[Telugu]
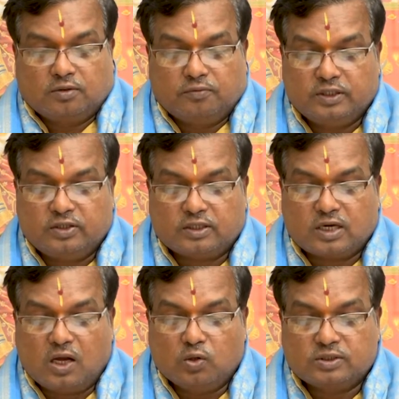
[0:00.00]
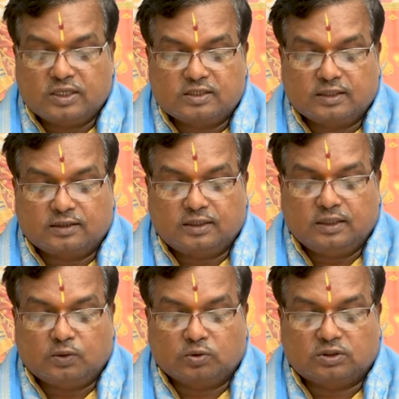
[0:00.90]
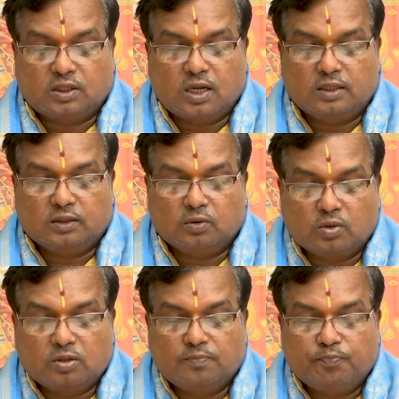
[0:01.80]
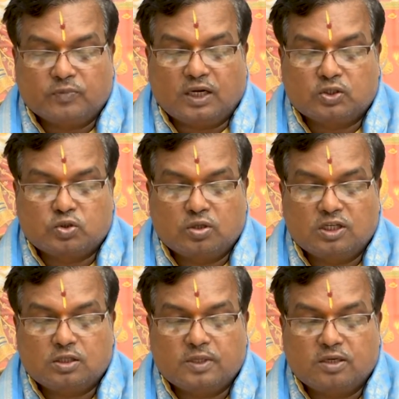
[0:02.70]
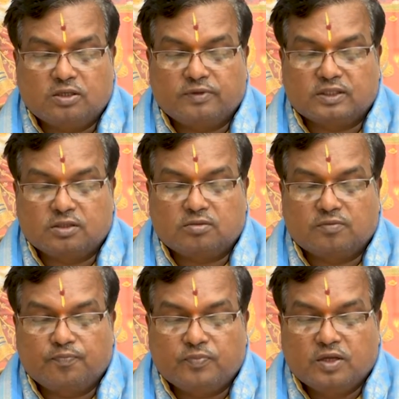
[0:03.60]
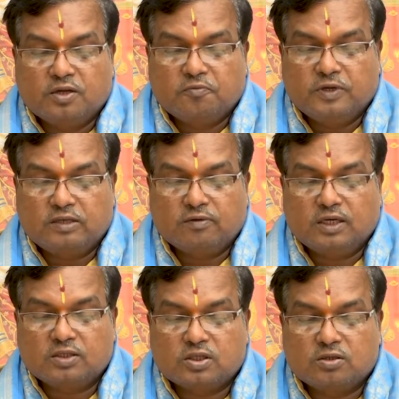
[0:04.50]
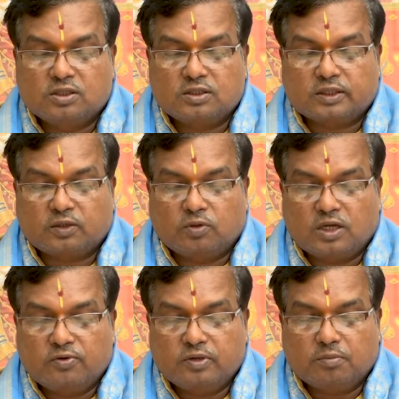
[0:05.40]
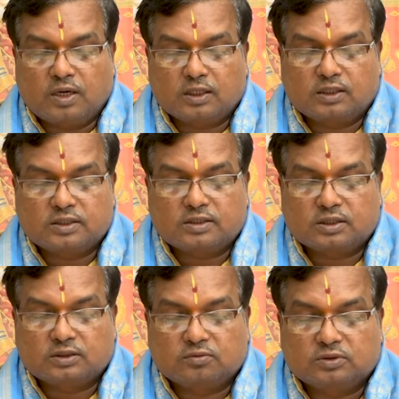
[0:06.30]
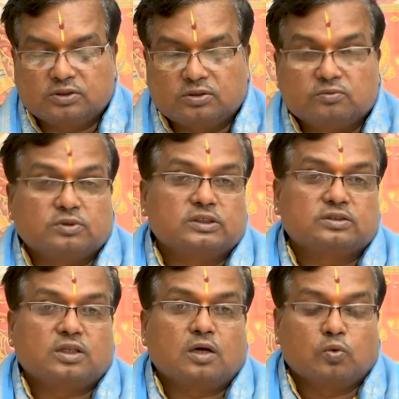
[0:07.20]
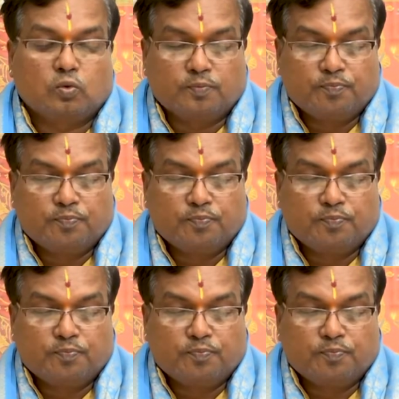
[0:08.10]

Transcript: వీరి యొక్క ఆలోచన శక్తి కొత్తదనాన్ని కనుగడం అత్యున్నతమైనటువంటి వ్యక్తిత్వం వీటి వలన జనులందరికీ కూడా వీరు మార్గదర్శకత్వం వహిస్తారు